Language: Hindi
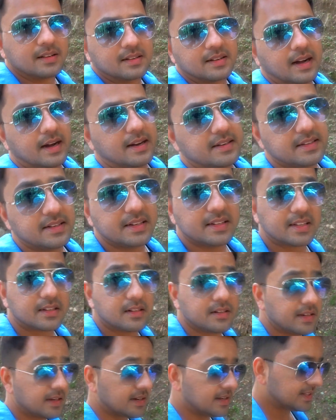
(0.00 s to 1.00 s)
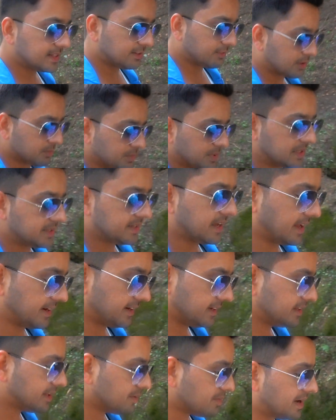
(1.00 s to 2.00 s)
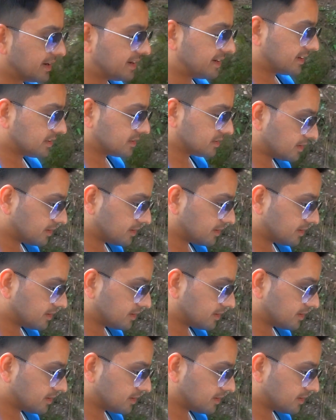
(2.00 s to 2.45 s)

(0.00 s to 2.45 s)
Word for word: कार से निकलते वक्त मैंने ध्यान नहीं दिया बैटरी की